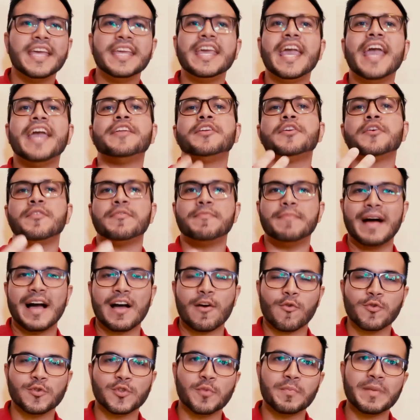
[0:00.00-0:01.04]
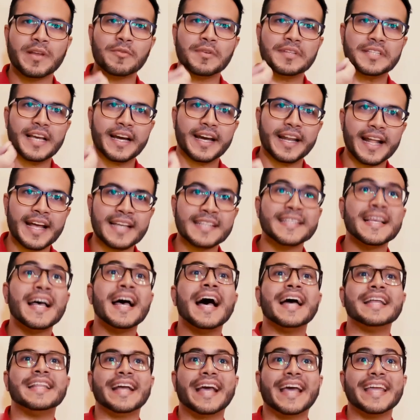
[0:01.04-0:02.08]
y ellos van consumiendo esa
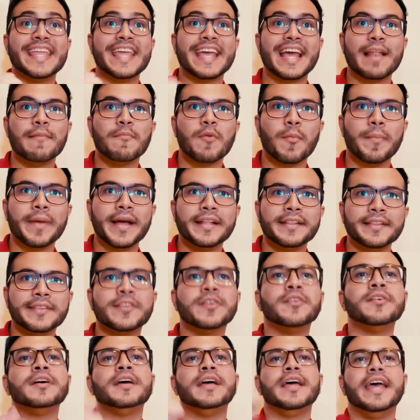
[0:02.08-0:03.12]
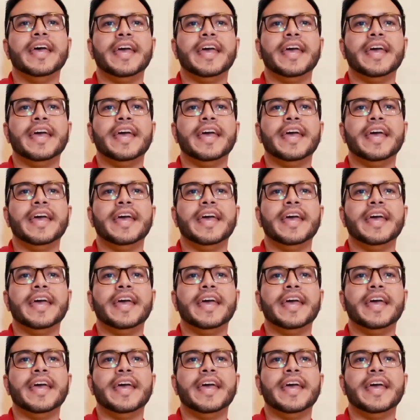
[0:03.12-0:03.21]
grasa hasta que llegue el momento